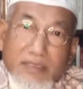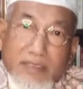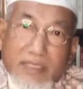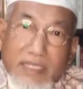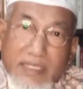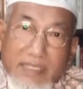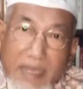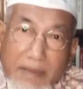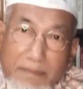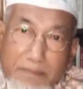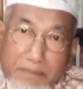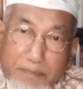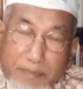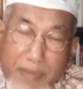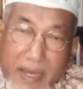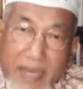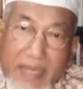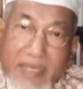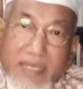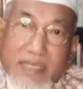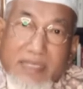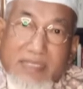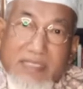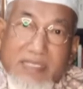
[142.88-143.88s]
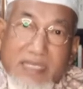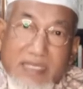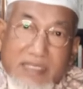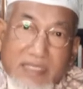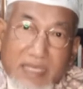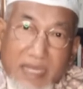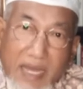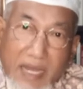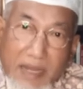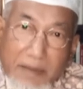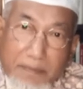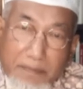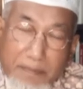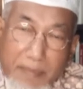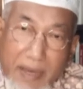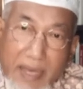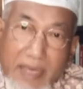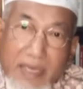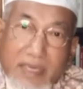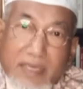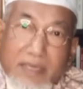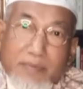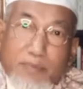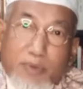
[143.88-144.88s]
กระทำไปเสียสละไป
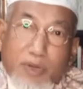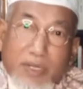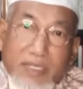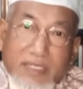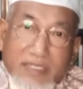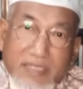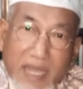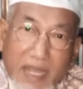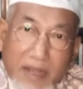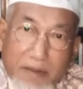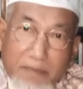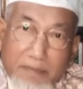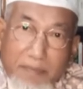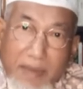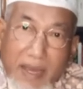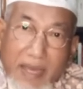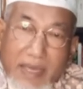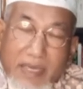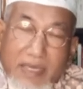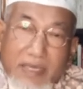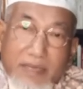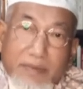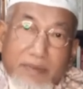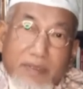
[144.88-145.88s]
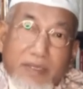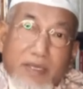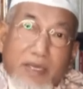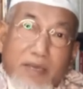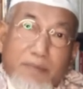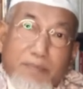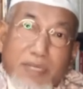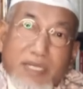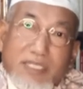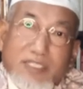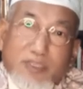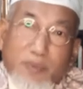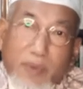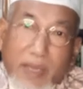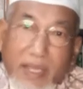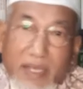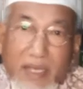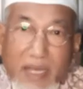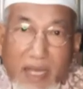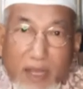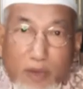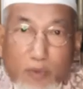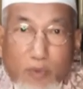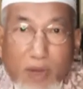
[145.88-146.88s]
บริจาคไปเพื่อสแสวง
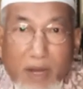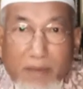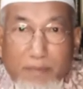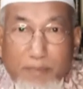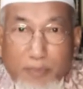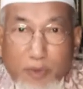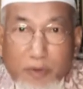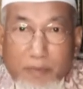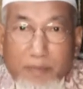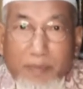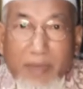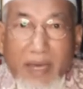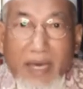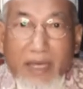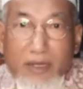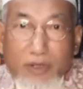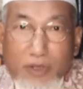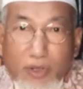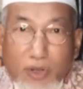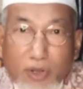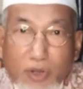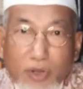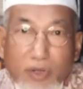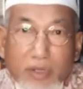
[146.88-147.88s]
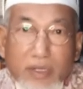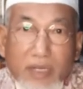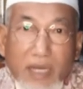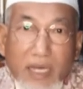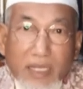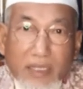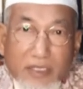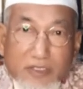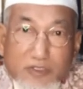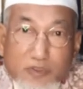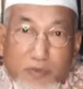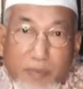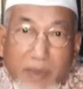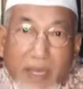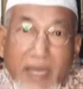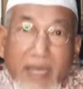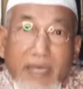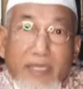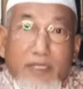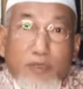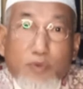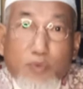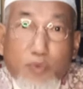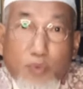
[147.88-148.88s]
หาความโปรดปรานของอัลลอฮฺสุบ
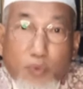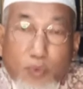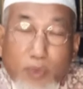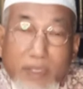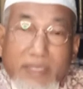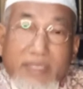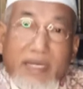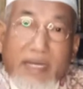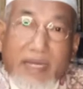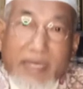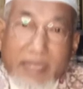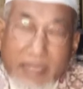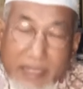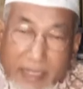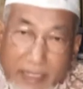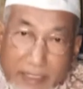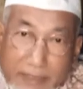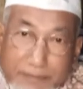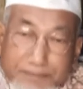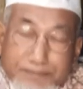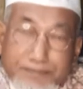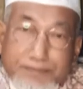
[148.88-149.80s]
ฮานะฮูวะตาอัลละ